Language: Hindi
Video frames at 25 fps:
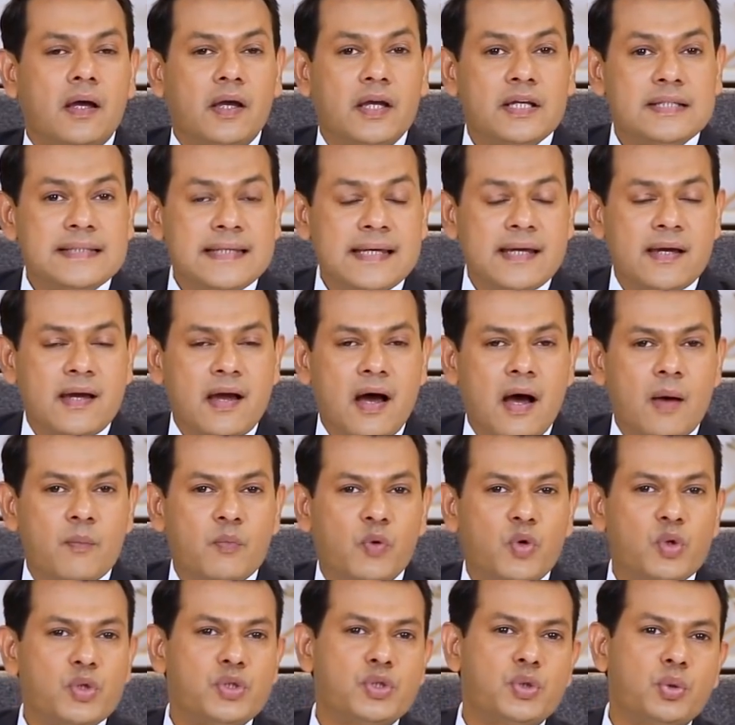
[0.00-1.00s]
किसी काम
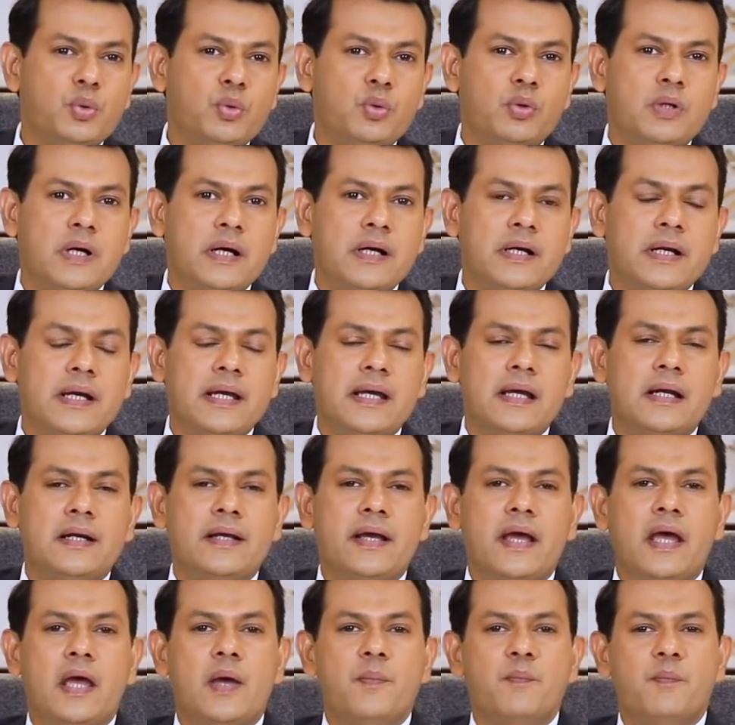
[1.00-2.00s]
को शुरू करने के
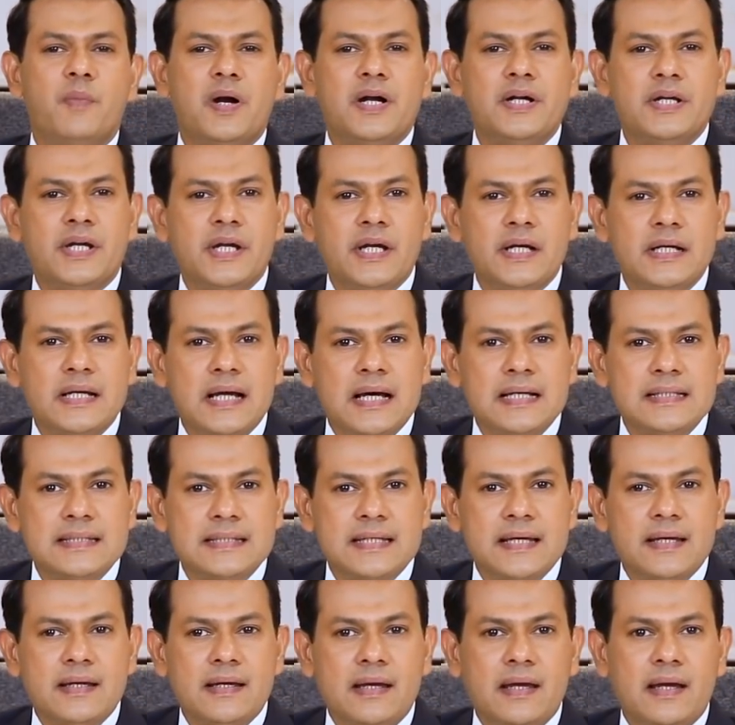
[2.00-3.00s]
लिए
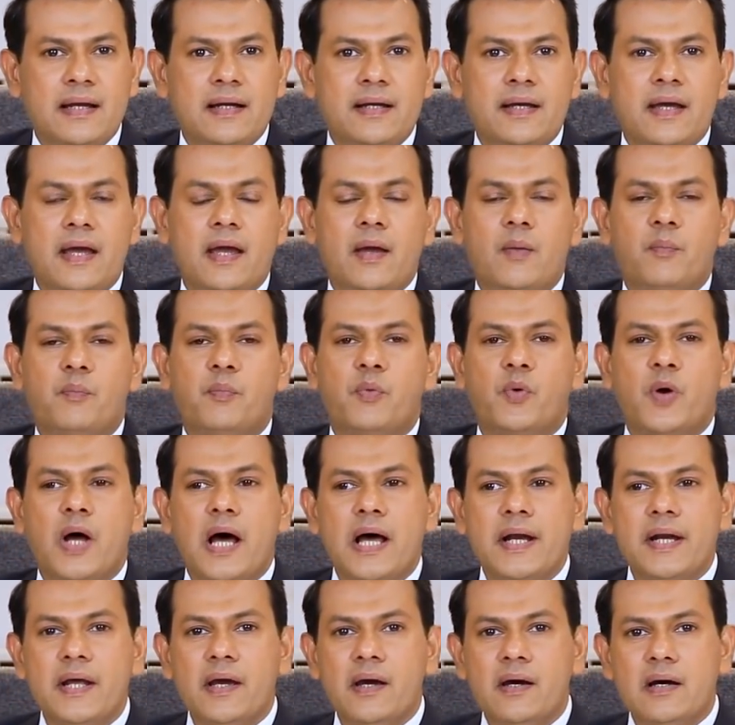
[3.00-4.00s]
मल्टीटास्किंग के लिए
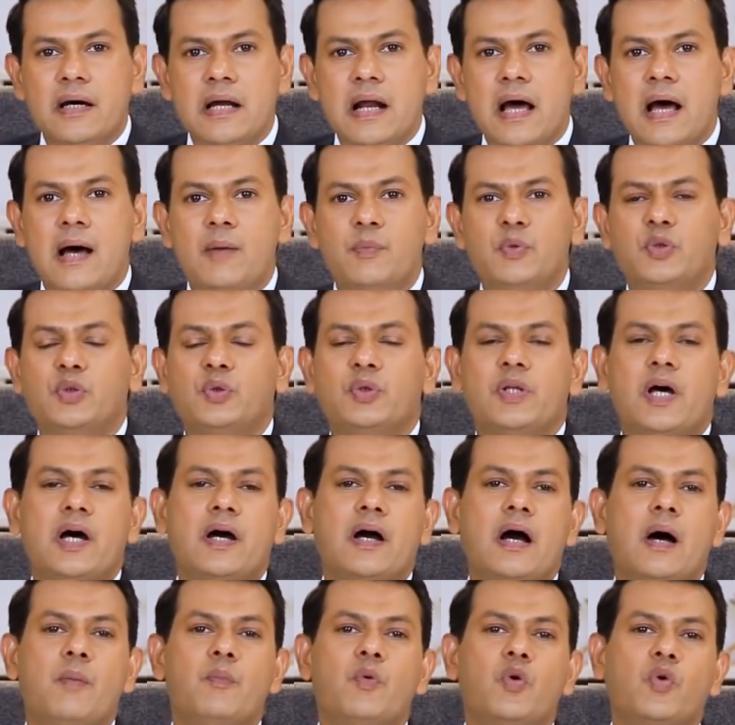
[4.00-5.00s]
पुराने ख़राब शुदा
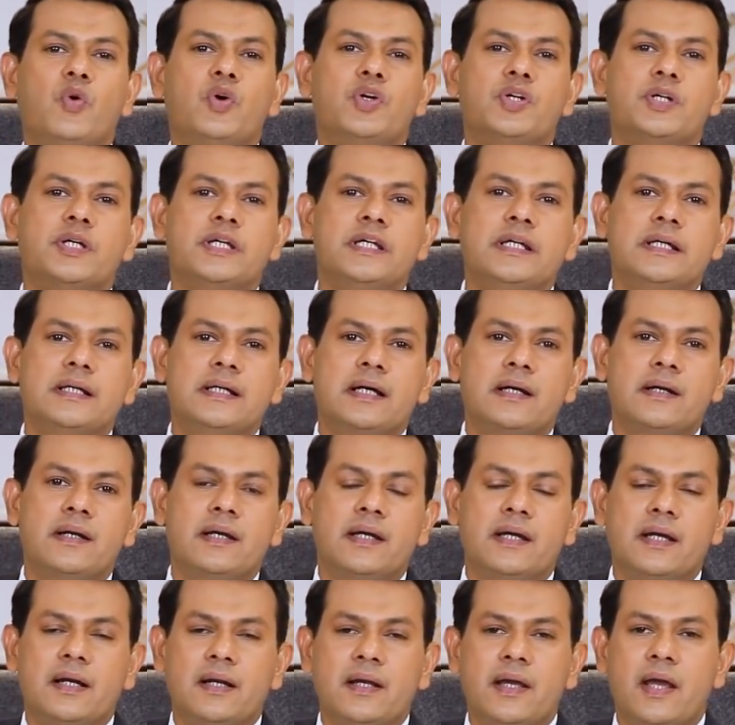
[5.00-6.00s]
कामों को ठीक
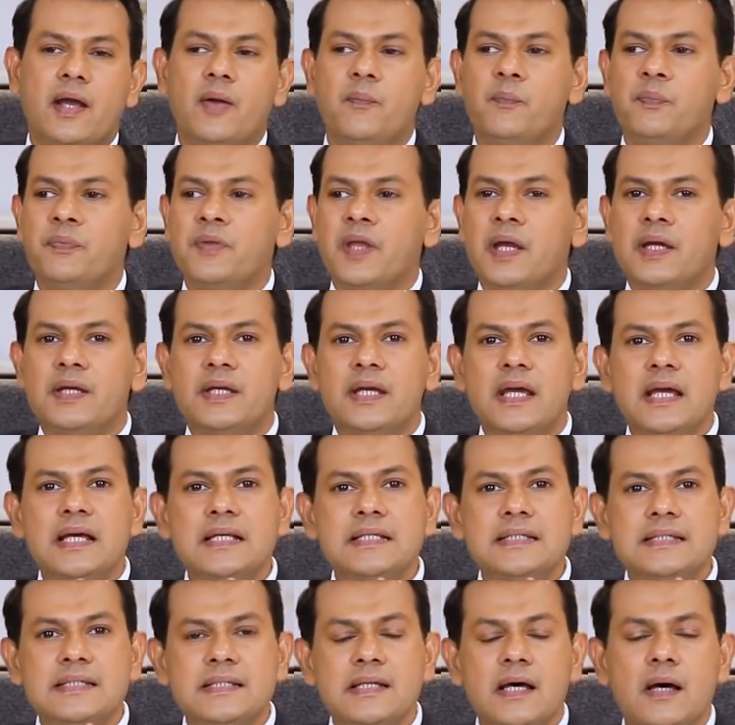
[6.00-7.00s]
करने के लिए ये
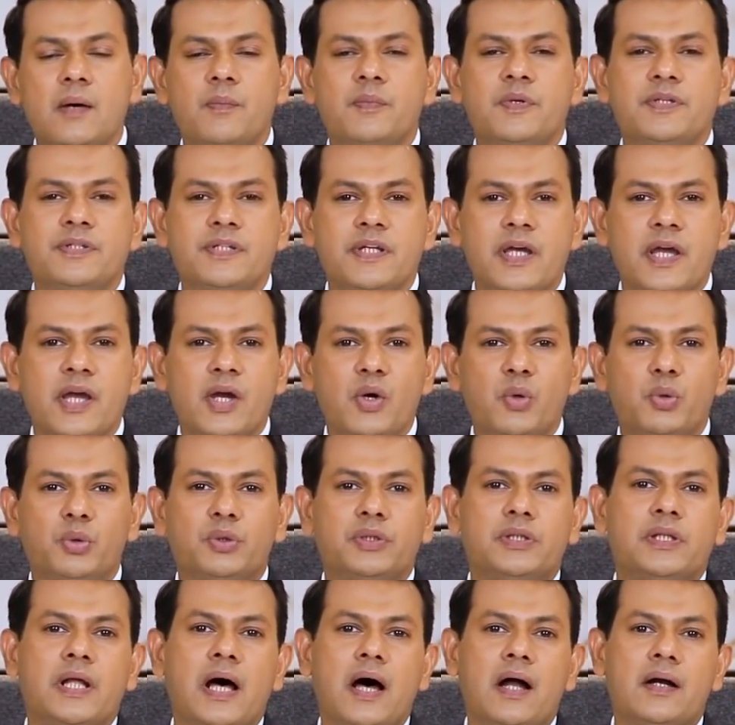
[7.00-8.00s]
सबसे
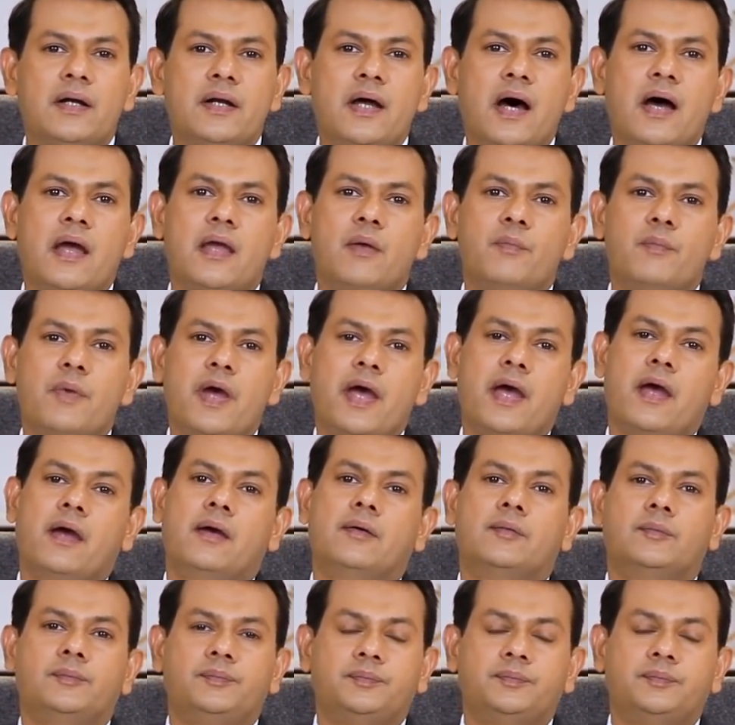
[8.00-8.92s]
उमदा टाइम है